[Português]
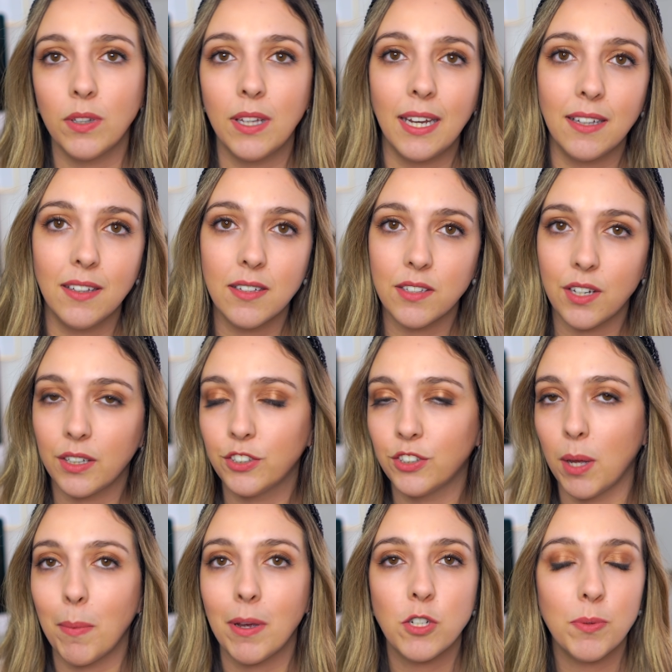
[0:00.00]
em que dias é que
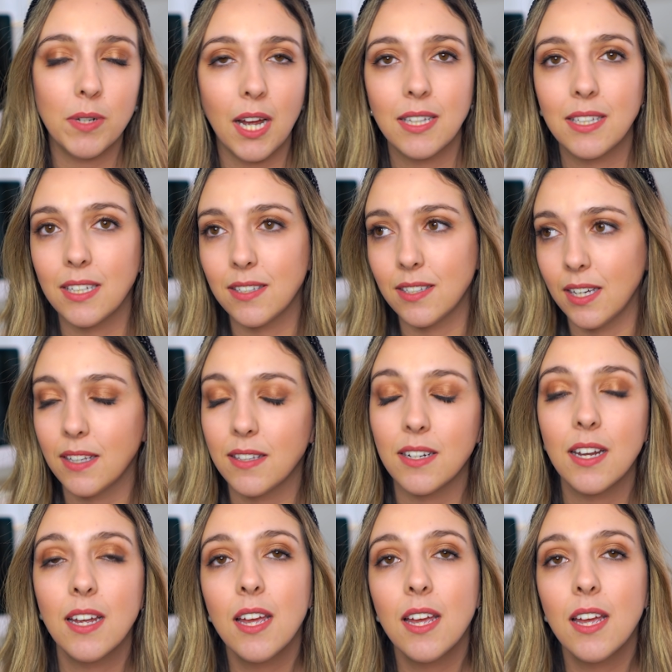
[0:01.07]
está mais barato etc.